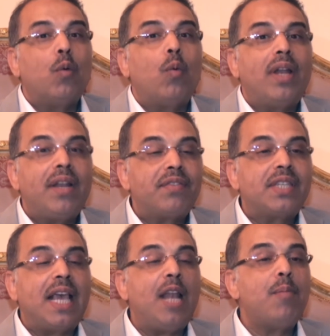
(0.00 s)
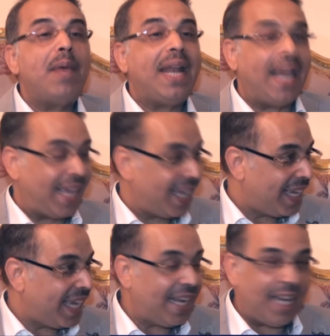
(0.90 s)
ونفس المناخ
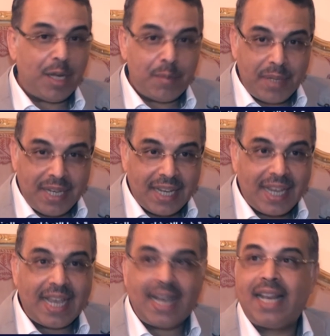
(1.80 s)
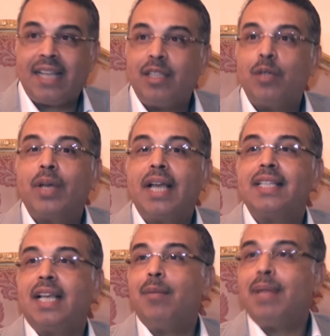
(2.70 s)
العلمي الذي يجهز
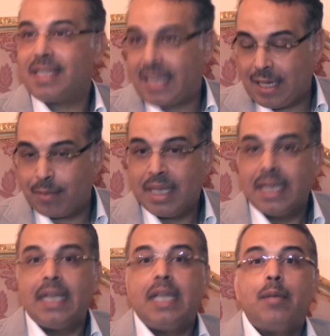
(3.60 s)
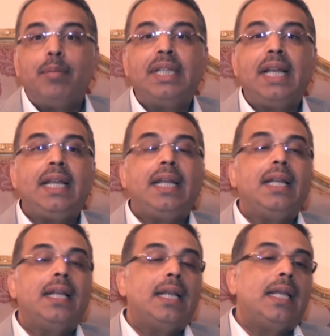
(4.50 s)
علينا هذا الكلام بدليل
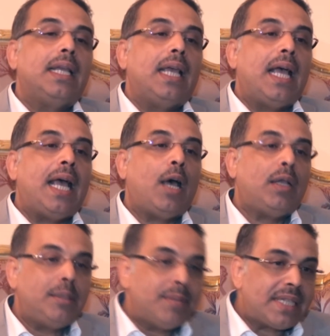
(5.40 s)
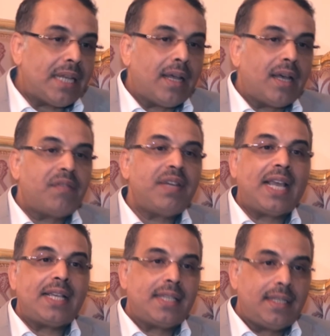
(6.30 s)
هأدي مثال آخر في
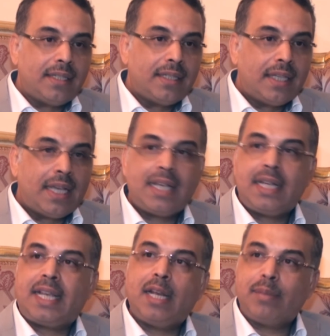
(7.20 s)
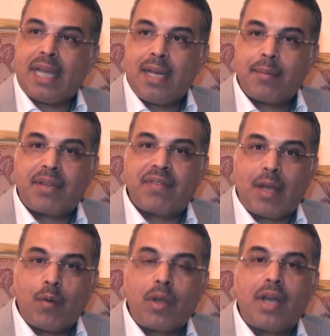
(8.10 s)
جايزة اتكلمت عنها يمكن في
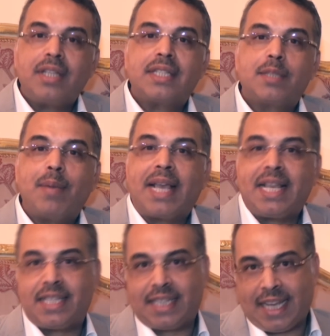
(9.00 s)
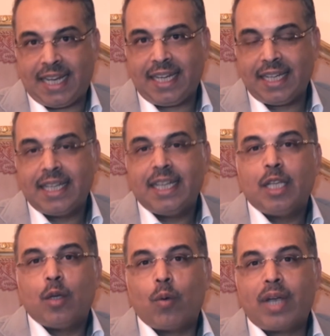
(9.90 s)
الأول خالص اسمها جايزة إني
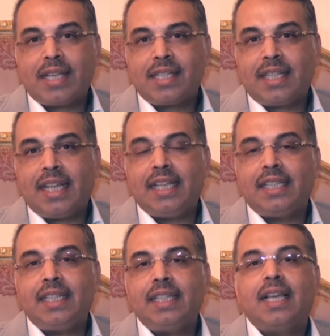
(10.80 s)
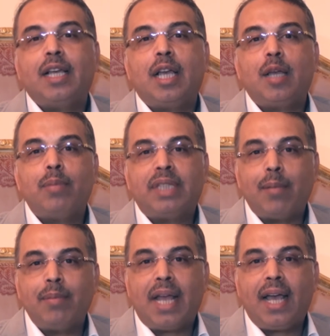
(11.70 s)
وجائزة إني دي آه،
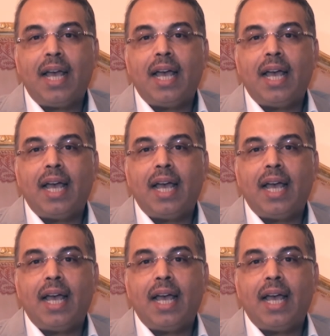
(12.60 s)
بتمنح